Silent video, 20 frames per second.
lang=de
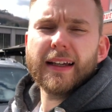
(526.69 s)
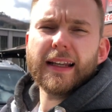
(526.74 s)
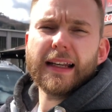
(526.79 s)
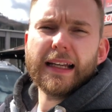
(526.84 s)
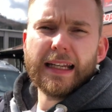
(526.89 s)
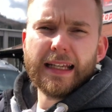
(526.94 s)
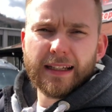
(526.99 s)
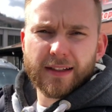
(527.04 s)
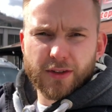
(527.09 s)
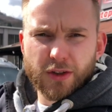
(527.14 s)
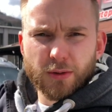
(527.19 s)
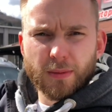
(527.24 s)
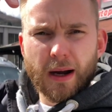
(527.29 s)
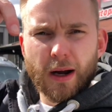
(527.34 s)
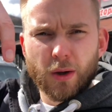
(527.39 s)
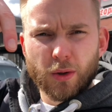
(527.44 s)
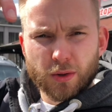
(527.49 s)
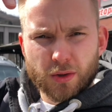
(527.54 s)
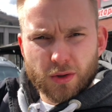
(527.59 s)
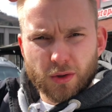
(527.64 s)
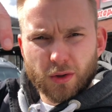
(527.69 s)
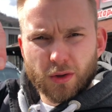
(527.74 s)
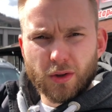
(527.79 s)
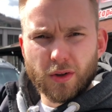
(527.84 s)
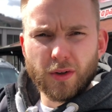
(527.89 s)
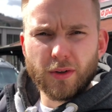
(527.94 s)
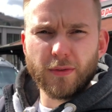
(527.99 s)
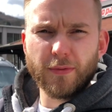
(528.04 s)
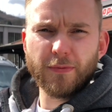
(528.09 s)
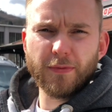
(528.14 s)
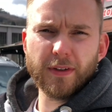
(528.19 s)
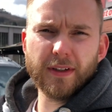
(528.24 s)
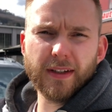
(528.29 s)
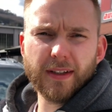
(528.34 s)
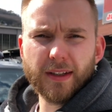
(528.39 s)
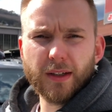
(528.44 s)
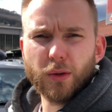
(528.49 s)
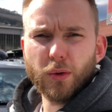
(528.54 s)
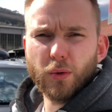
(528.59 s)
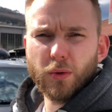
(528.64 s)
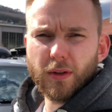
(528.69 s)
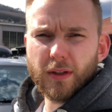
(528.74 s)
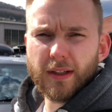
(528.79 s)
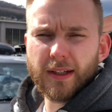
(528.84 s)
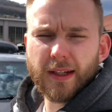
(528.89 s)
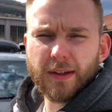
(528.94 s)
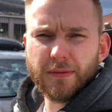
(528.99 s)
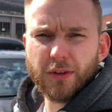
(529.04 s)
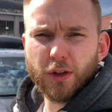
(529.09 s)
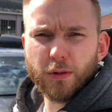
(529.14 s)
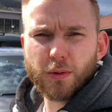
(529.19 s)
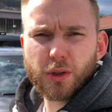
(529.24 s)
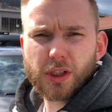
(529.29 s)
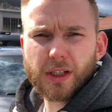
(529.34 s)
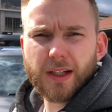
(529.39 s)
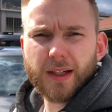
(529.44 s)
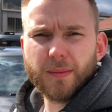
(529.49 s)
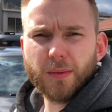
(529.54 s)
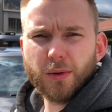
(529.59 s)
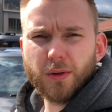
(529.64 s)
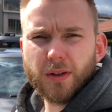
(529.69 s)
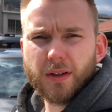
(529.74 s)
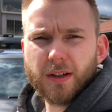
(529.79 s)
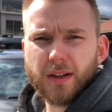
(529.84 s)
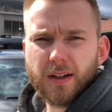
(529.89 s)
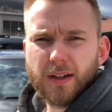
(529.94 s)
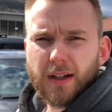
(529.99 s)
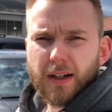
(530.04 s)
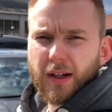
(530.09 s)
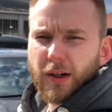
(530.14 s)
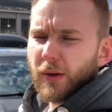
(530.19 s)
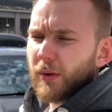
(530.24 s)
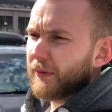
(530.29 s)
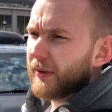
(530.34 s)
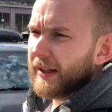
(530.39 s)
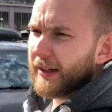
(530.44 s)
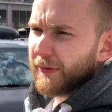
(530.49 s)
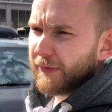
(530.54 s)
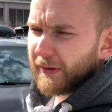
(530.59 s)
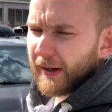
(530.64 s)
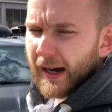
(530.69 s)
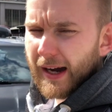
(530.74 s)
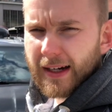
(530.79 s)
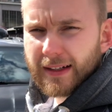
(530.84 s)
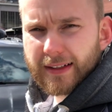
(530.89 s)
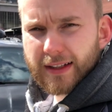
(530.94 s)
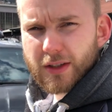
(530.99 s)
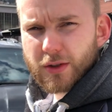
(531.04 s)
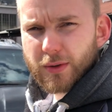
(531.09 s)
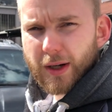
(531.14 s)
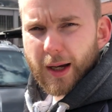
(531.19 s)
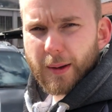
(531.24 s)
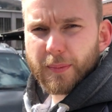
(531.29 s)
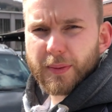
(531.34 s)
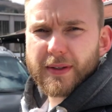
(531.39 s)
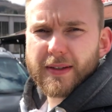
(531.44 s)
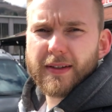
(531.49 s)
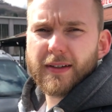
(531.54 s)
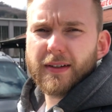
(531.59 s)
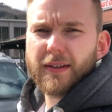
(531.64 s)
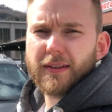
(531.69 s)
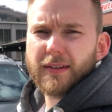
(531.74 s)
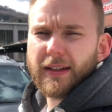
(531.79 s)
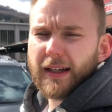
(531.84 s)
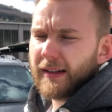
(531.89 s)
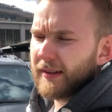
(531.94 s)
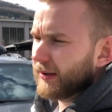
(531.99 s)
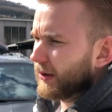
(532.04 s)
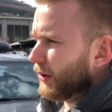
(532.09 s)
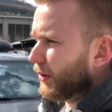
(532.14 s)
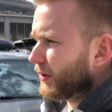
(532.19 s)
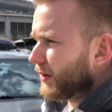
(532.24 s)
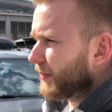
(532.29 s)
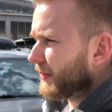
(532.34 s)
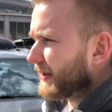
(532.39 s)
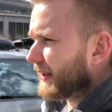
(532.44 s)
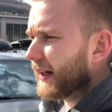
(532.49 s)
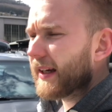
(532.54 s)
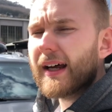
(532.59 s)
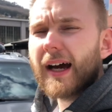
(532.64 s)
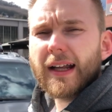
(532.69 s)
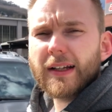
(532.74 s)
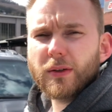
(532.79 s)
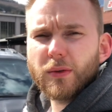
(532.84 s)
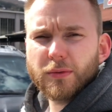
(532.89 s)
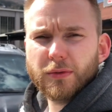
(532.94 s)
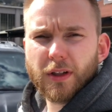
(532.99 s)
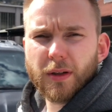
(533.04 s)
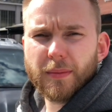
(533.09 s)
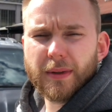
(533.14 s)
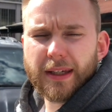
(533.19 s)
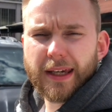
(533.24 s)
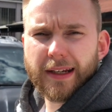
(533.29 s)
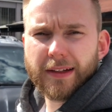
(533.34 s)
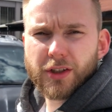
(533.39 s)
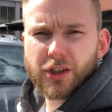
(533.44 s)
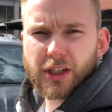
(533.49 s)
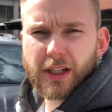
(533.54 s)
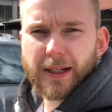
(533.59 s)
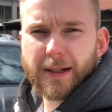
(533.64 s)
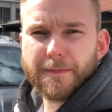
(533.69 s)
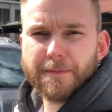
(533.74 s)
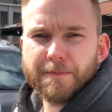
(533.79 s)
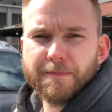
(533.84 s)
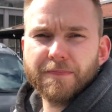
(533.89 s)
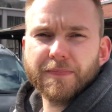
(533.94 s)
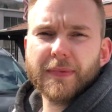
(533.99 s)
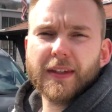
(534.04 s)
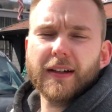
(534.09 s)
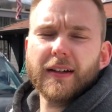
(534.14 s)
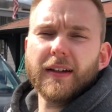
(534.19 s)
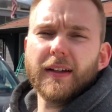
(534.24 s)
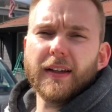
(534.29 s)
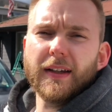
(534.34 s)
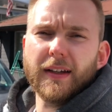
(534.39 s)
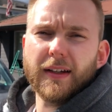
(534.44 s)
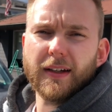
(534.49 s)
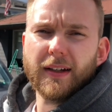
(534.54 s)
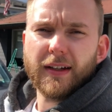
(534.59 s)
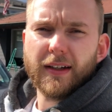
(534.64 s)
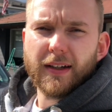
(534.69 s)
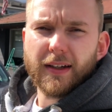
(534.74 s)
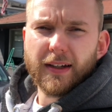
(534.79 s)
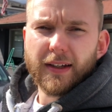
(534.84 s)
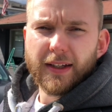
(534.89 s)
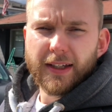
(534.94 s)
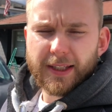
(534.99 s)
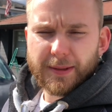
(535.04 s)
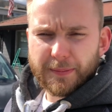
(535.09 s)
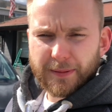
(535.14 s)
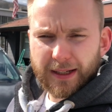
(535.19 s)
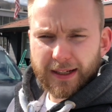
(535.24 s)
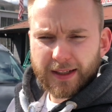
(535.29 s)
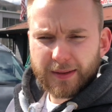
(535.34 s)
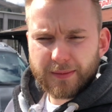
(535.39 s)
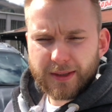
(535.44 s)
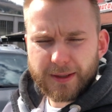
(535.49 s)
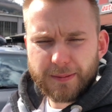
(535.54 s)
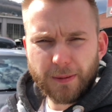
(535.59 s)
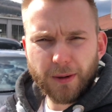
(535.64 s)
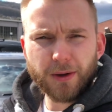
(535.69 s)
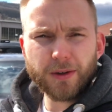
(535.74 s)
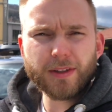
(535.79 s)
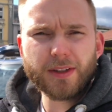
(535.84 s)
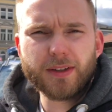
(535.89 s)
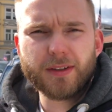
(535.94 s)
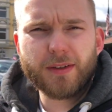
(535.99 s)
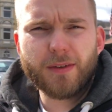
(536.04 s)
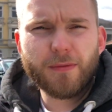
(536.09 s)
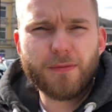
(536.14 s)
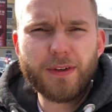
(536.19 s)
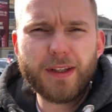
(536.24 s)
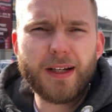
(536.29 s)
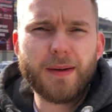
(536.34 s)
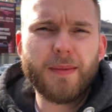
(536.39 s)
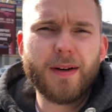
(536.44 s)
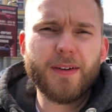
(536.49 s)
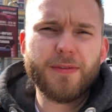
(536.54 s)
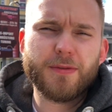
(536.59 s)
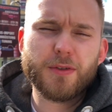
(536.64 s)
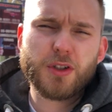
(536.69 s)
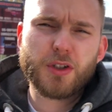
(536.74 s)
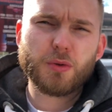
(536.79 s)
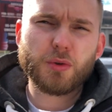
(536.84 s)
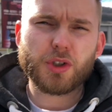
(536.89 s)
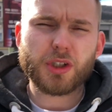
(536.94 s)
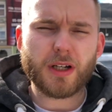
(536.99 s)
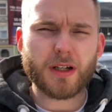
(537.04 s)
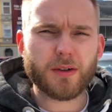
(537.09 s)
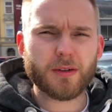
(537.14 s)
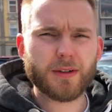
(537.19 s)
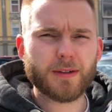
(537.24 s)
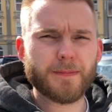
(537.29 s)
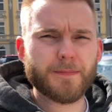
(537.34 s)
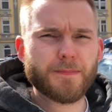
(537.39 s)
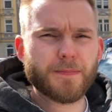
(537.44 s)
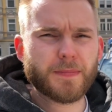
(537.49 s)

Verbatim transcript: Link zum Auto findet ihr unten in der Videobeschreibung. Und wenn ihr Fragen dazu habt, dann könnt ihr mich gerne anrufen oder mir gerne schreiben. Ich bedanke mich bei euch wieder mal fürs Zuschauen.